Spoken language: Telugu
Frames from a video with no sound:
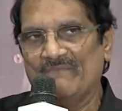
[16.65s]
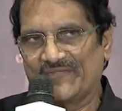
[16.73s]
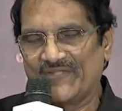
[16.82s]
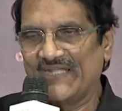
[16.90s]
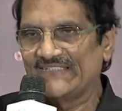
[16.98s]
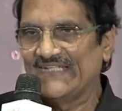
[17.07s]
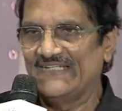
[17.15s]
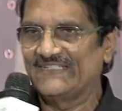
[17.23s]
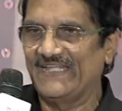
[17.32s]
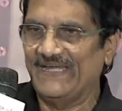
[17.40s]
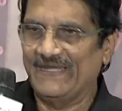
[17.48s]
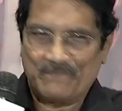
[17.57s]
మద్రాసు
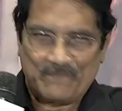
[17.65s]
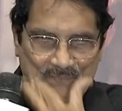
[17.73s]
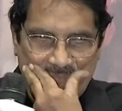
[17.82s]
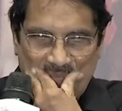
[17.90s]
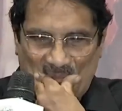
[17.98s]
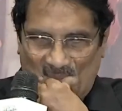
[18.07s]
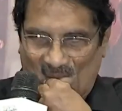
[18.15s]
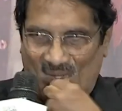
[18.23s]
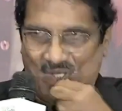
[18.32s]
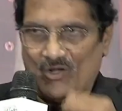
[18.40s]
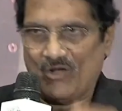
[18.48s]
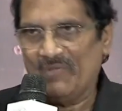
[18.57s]
వెళ్తే
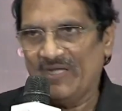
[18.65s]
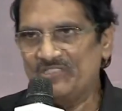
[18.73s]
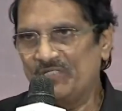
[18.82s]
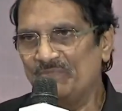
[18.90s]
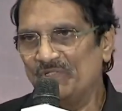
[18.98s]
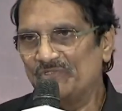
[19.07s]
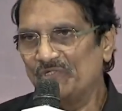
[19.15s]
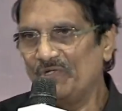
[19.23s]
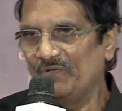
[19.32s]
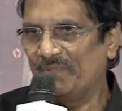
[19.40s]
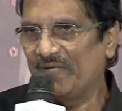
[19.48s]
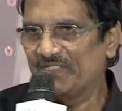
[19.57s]
నీకు ఒక మంచి
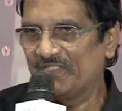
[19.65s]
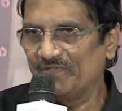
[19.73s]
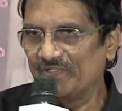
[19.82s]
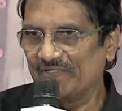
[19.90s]
మిత్రుడు పరిచయం